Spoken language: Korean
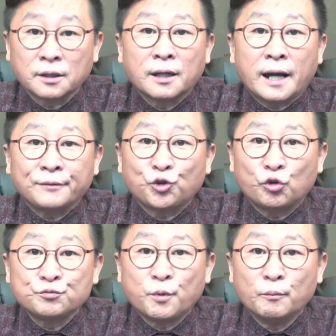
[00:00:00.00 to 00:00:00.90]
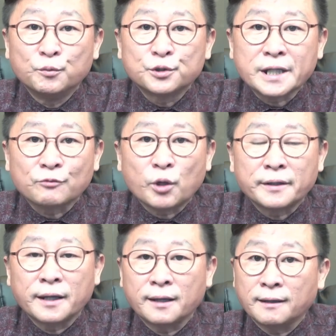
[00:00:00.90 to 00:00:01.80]
한동훈 법무부
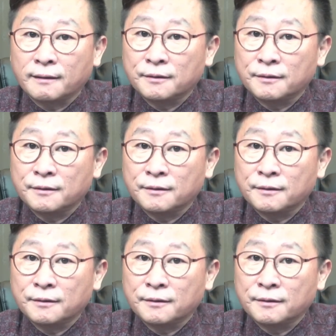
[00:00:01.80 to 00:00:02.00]
장관의